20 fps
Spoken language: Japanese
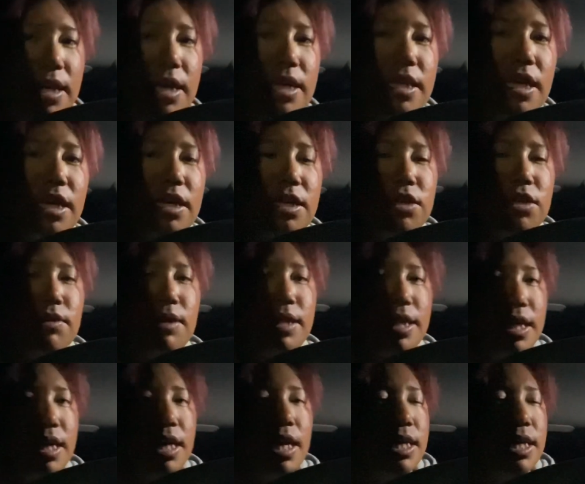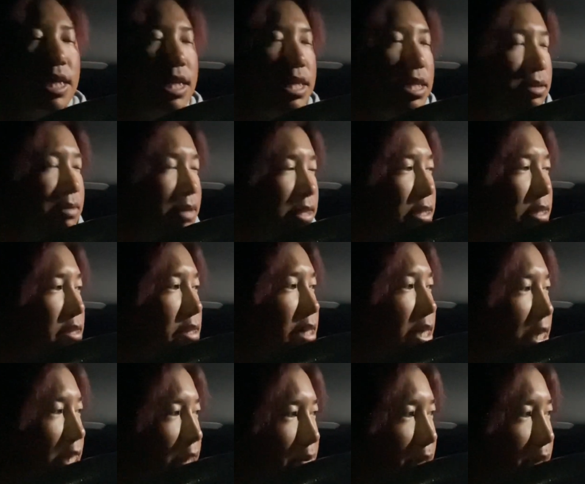で、今日はね、快適には釣り
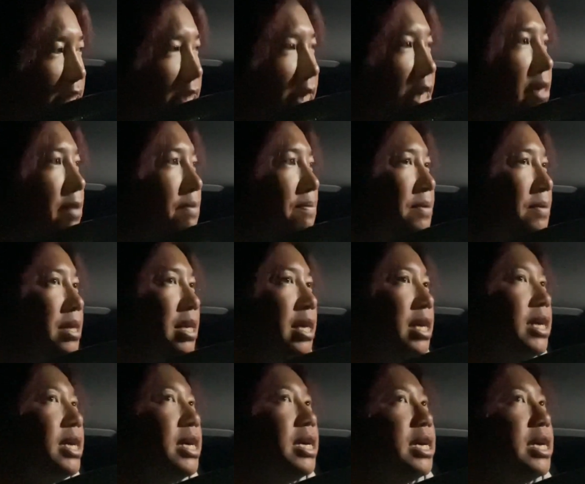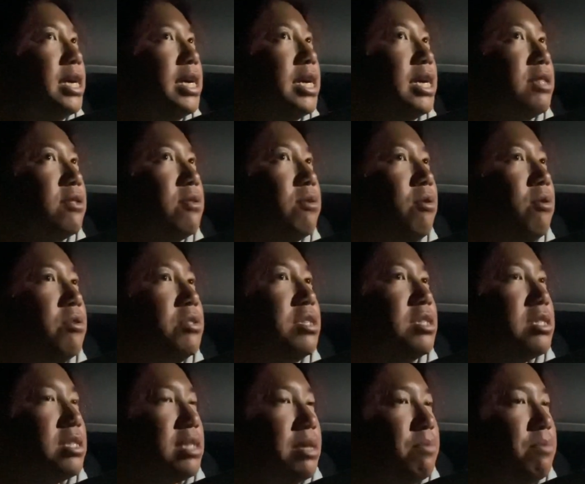はできました。で、えー、っと、本
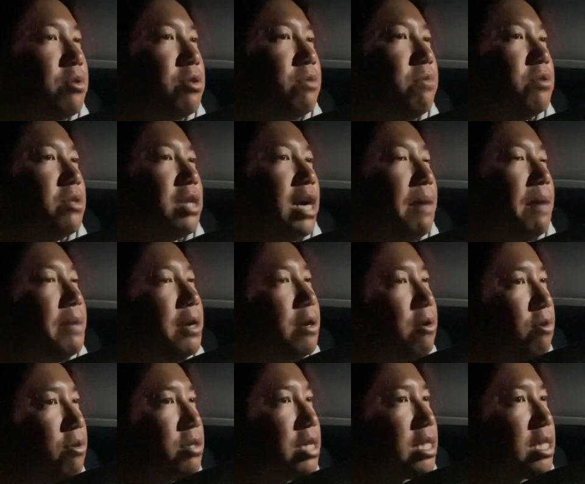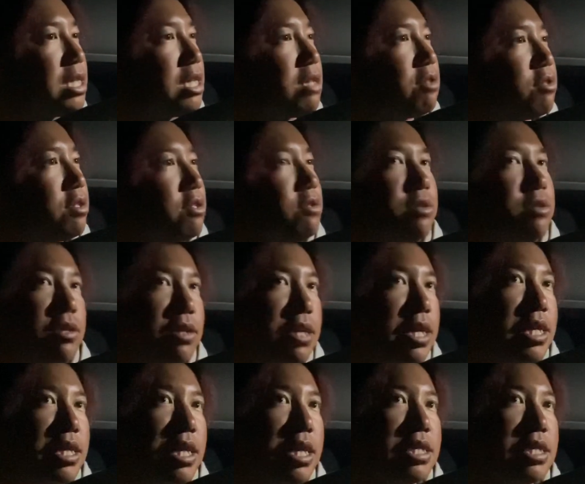日ね、もともと雨予報だったと
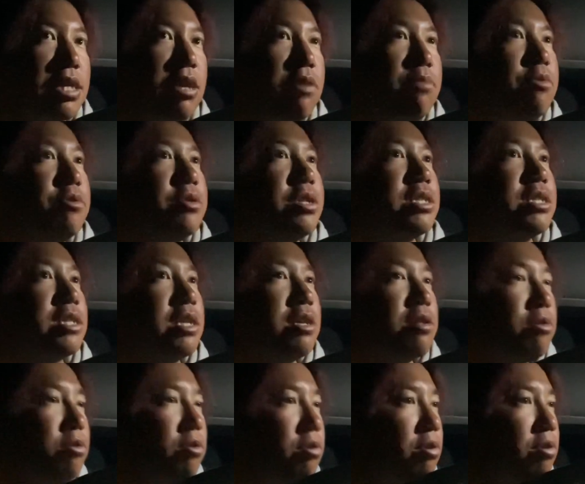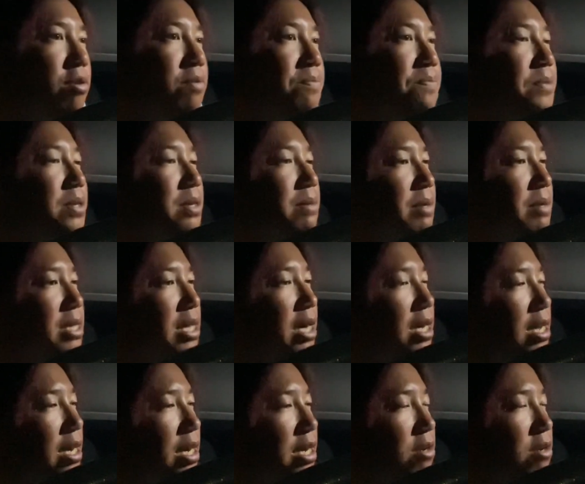ね、確か思うんですけど、まあ、
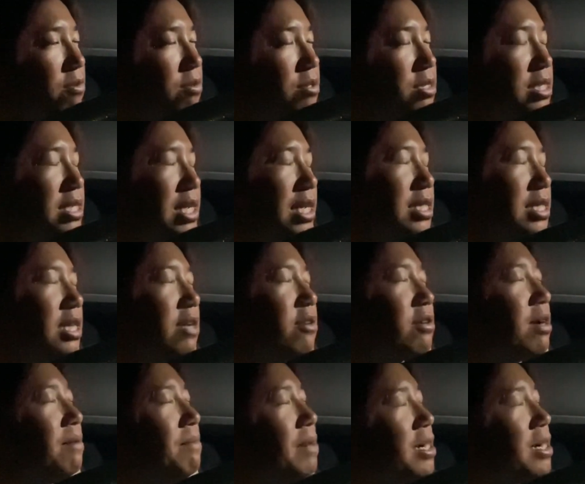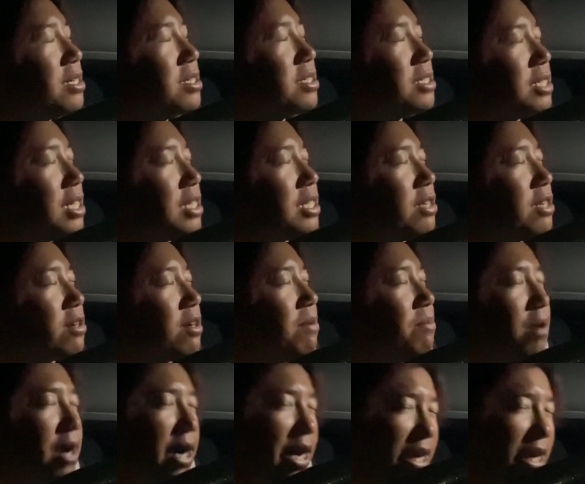タライロンさんなのか、マックさんなのか、
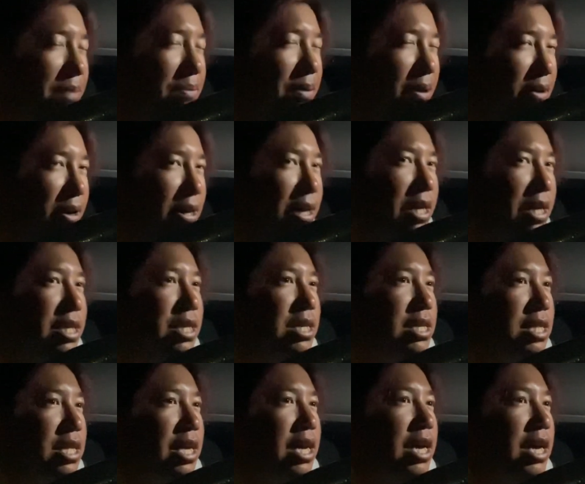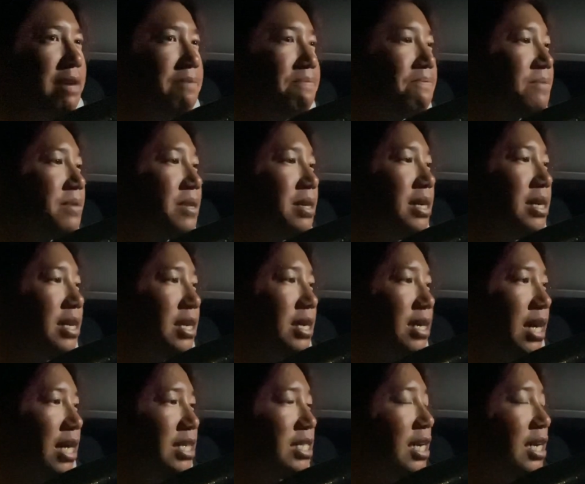もう晴れパワーが効いて、
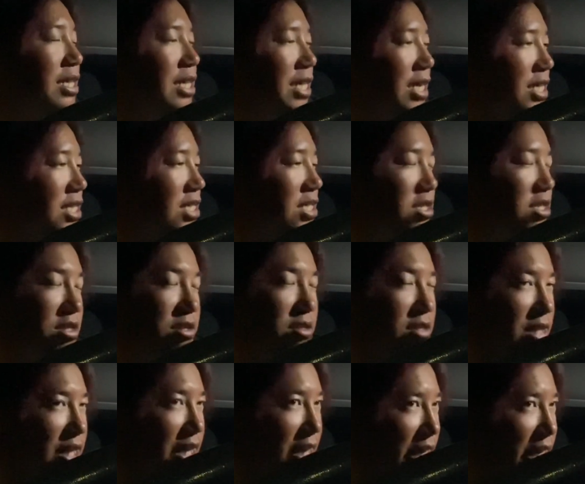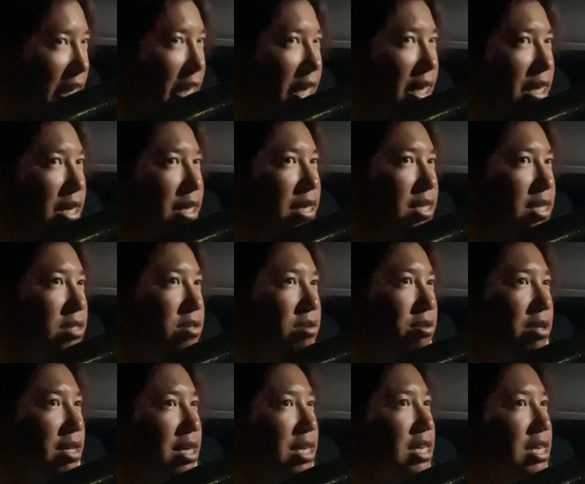えー、朝ね、一瞬だけ、
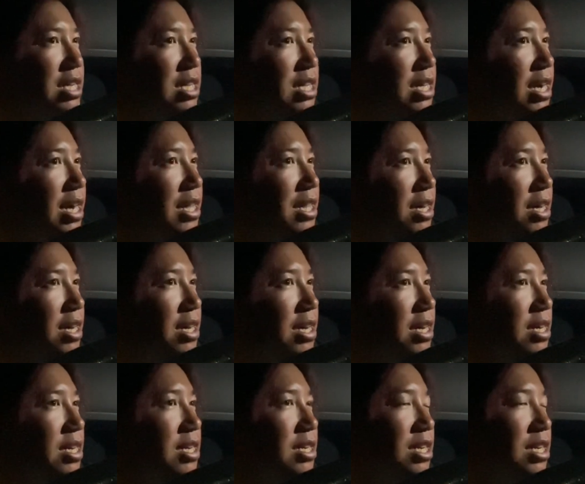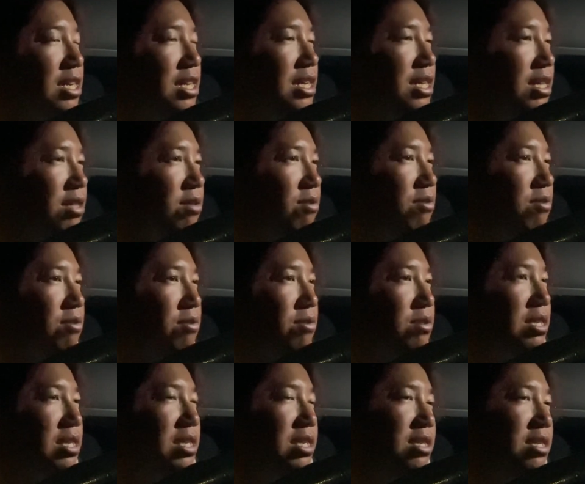ちょっとね、霧がね、霧
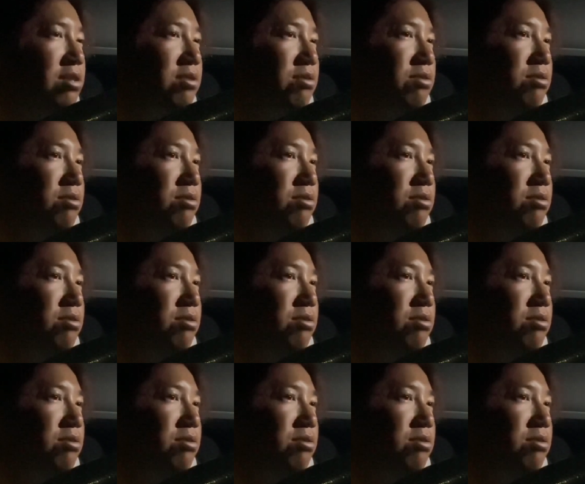の、霧状